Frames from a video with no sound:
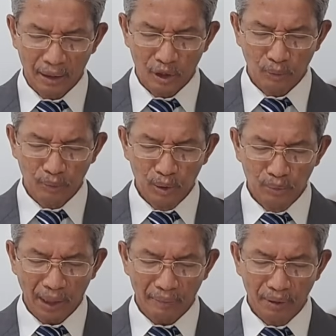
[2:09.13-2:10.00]

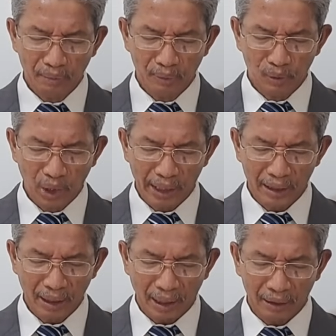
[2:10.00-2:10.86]
Sebelum kami
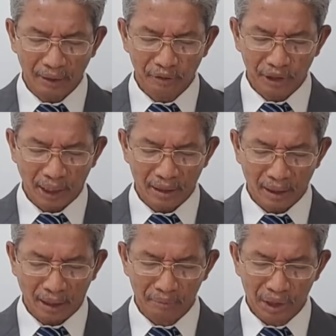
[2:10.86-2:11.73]
memulai
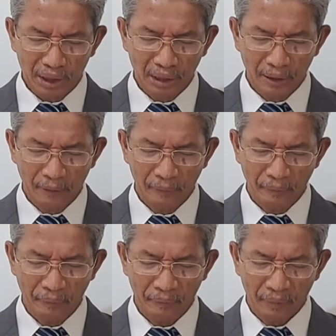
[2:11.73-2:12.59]
aktivitas kami,
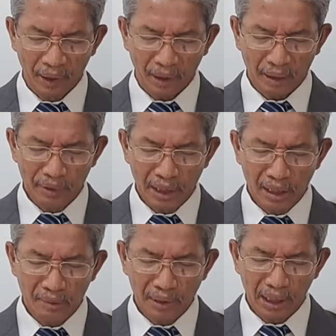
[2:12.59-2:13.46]
kami
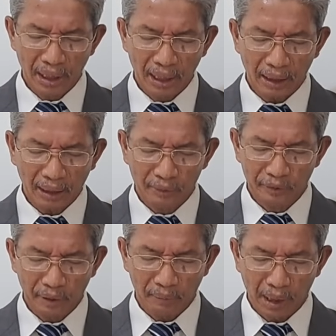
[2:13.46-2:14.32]
ingin mendengarkan
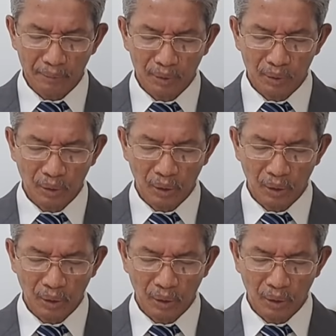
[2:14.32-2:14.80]
firman-Mu.